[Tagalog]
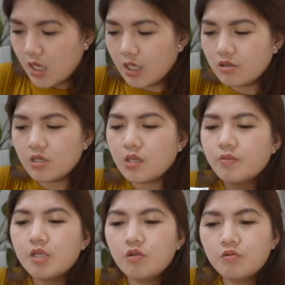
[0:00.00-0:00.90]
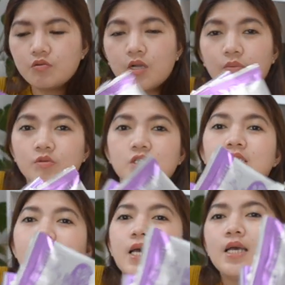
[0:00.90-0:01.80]
Ito naman yung gamot
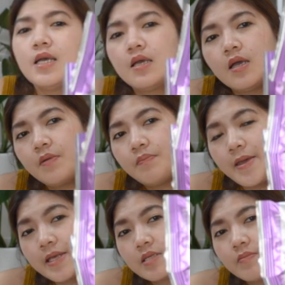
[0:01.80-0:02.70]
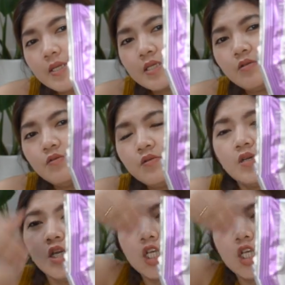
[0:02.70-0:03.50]
sa face mask yung